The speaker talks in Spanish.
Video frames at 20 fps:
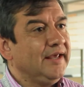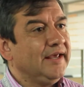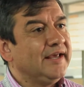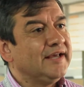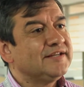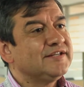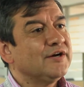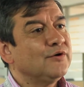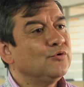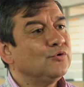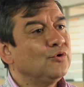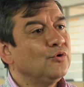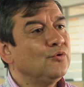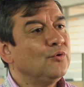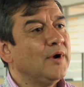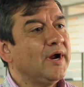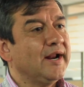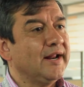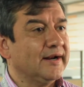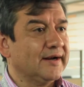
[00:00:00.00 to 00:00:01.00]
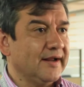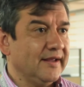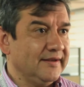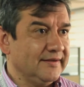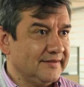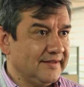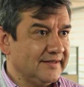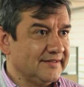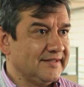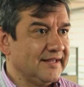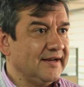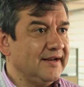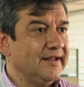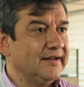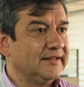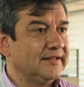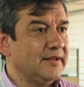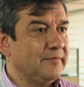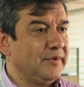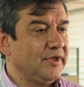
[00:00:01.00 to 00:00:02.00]
En segundo lugar, a raíz de esta
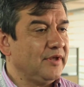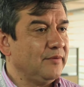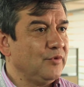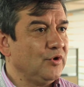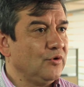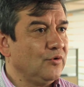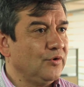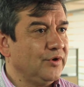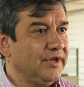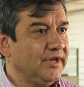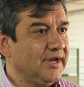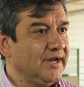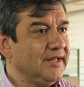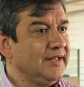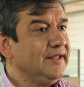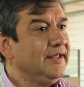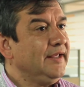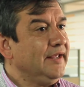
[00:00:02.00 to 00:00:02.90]
alerta epidemiológica,